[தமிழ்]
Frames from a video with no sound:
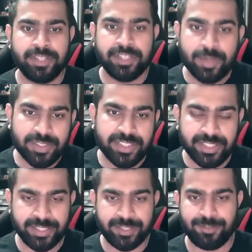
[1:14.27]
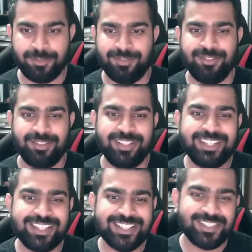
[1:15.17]
இது வந்து
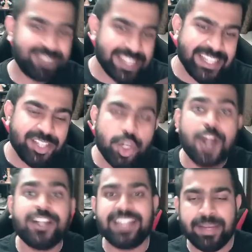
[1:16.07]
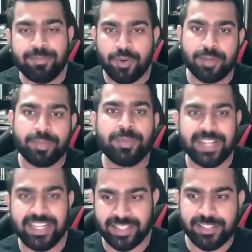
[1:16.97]
இட் இஸ் வெரி ஷார்ட் டைம் ஃபார்
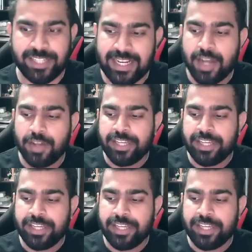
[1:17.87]
ப்ரிப்பரேஷன் ஏன்னா